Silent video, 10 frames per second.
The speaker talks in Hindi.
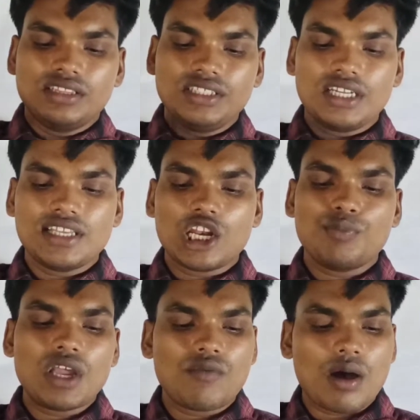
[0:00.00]
तीन हज़ार
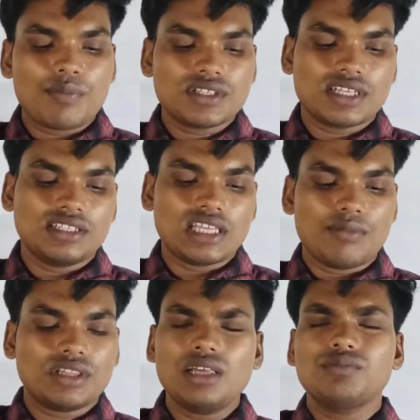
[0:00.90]
रुपया वापस करता
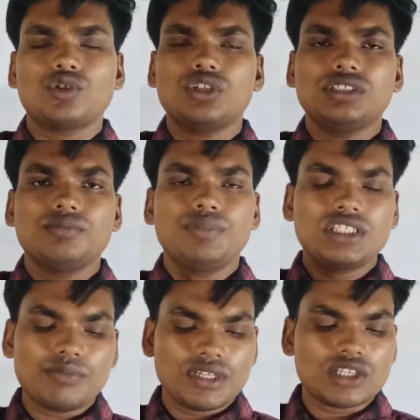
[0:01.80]
है मतलब सॉरी फिर
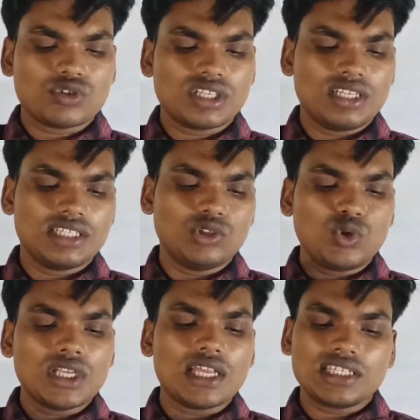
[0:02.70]
से बढ़िया क्वेश्चन लिखे
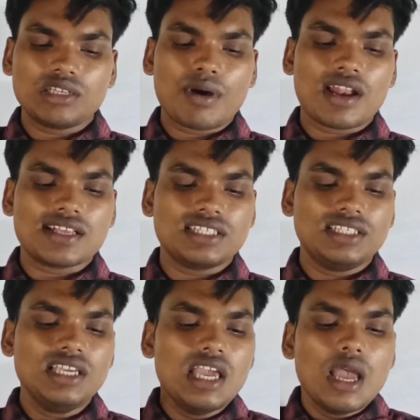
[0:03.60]
दो हज़ार की जमा राशि